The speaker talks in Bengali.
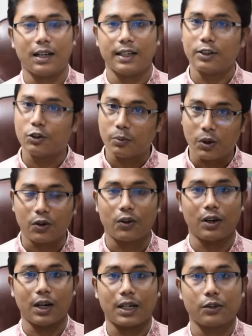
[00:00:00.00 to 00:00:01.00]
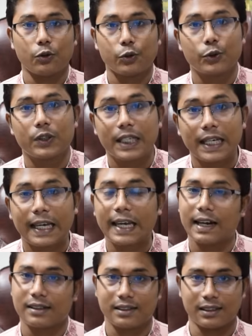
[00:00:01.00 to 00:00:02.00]
লিঙ্গ বড় করার ওষুধ কি কি
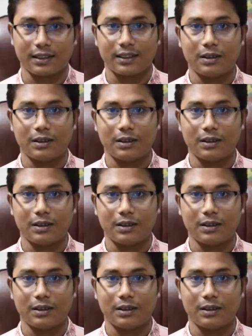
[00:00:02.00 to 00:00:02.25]
আছে